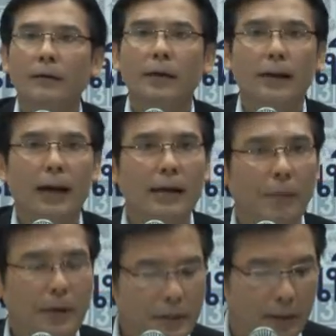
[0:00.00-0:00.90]
ที่นาย
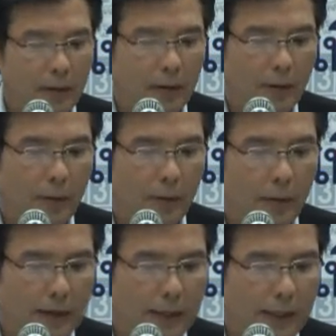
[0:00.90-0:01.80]
อภิสิทธิ์
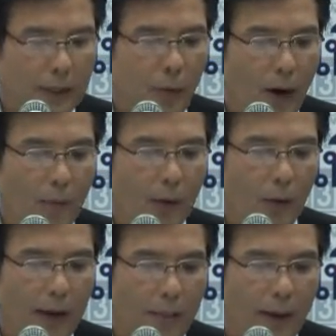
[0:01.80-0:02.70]
เวชชาชีวะเป็น
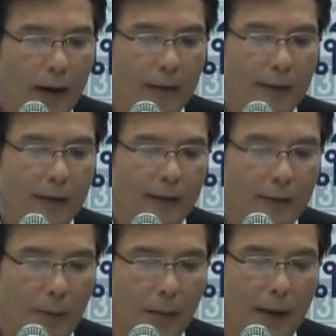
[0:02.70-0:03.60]
หัวหน้าพักและ
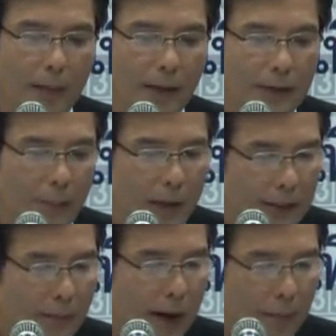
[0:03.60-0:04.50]
ที่สำคัญมีสมา
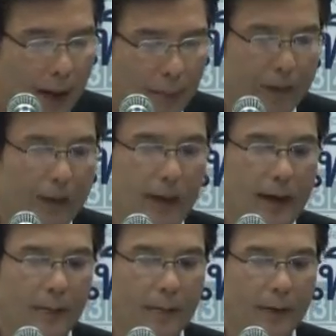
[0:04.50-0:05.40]
ชิกพักแบบนี้แล้
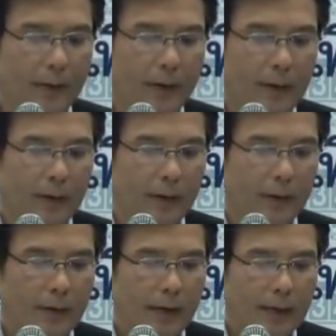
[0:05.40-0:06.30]
วครับ
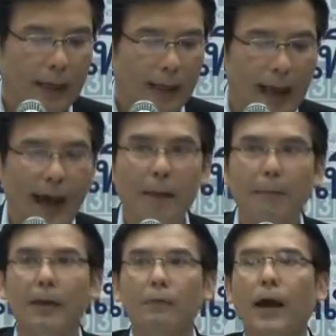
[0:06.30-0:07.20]
ดีแต่ด่า
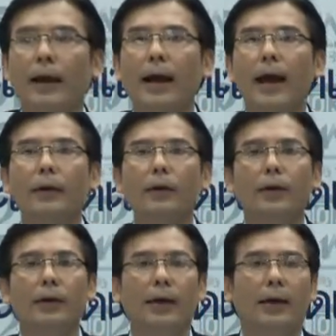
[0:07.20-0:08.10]
เป็นฝ่ายค้านก็
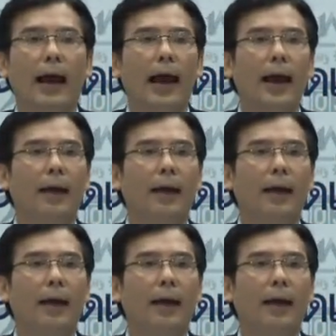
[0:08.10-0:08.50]
ดีแต่ด่า